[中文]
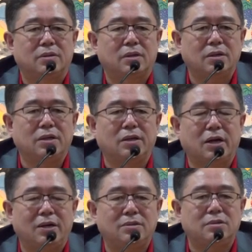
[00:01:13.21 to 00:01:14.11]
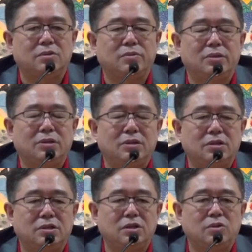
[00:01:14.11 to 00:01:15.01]
当你开智慧，你
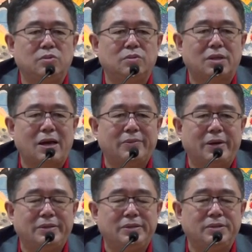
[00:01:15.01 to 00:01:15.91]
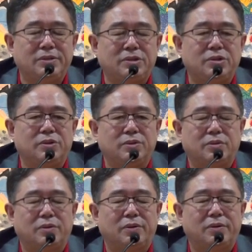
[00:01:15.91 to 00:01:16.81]
的心入大圆镜智的时
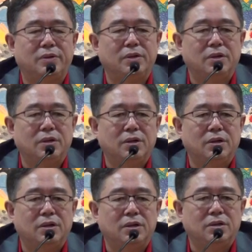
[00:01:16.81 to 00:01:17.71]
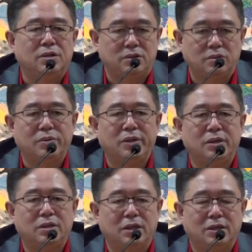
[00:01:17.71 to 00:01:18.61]
候，你就会
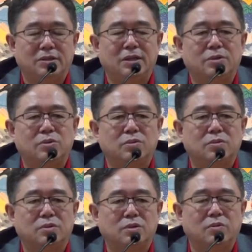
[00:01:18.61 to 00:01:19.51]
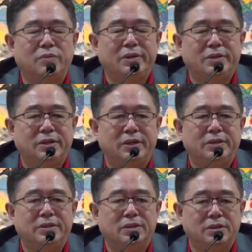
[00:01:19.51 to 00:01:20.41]
引现出周围
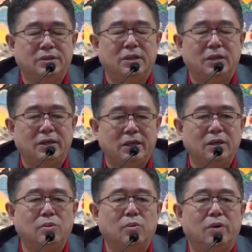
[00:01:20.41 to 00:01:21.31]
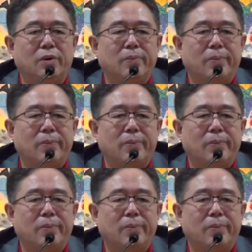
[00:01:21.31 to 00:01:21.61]
人和你的因果。